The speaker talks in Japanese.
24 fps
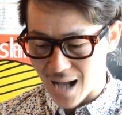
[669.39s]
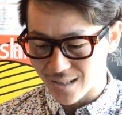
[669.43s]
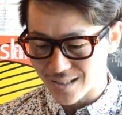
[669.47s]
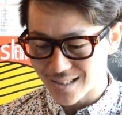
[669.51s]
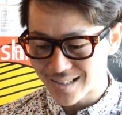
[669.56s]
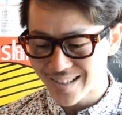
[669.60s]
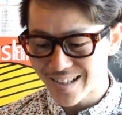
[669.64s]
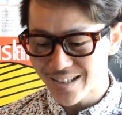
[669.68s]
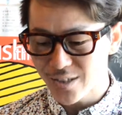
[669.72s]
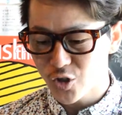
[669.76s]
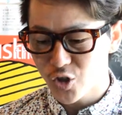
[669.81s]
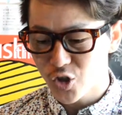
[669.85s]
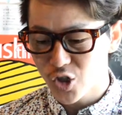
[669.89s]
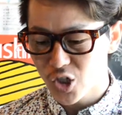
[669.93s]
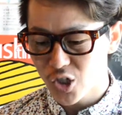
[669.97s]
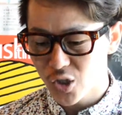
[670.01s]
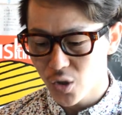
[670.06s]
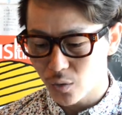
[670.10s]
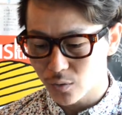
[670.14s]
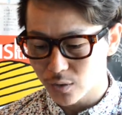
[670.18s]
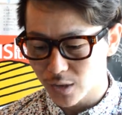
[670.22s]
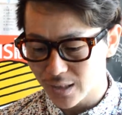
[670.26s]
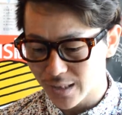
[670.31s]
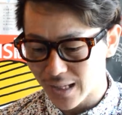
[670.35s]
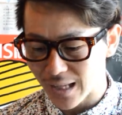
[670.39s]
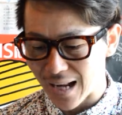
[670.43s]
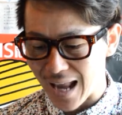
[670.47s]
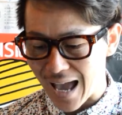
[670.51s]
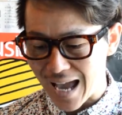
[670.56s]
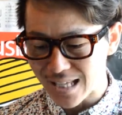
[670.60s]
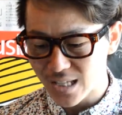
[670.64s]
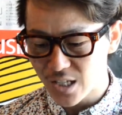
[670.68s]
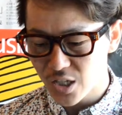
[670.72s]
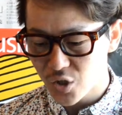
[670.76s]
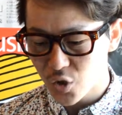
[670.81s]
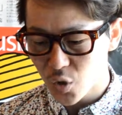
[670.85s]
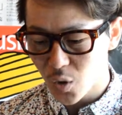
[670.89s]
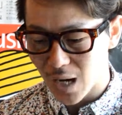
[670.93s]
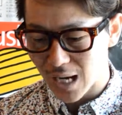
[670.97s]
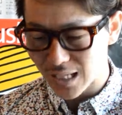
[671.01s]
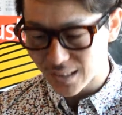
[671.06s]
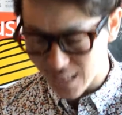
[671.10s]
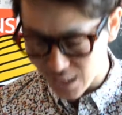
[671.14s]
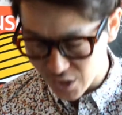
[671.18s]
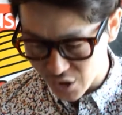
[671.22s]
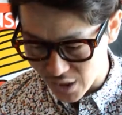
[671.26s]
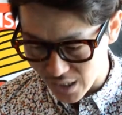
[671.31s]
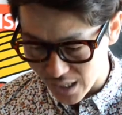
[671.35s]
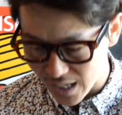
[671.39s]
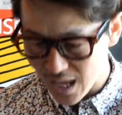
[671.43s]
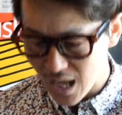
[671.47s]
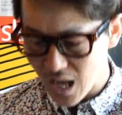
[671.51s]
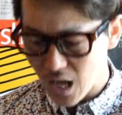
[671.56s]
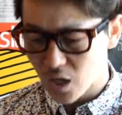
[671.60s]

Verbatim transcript: 2014にて来日を果たし